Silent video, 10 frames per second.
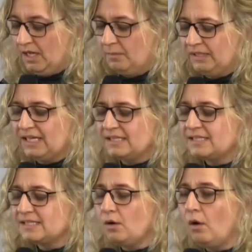man kann
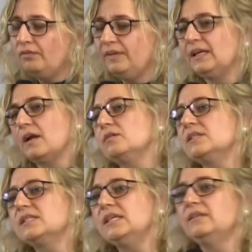so viel
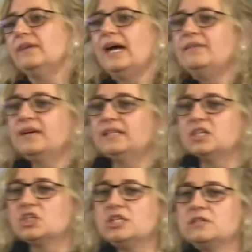daraus ziehen, weil einfach die
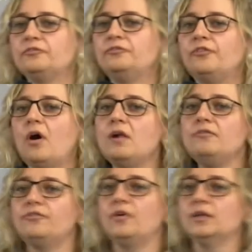Geschichte voll
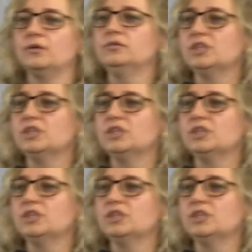von,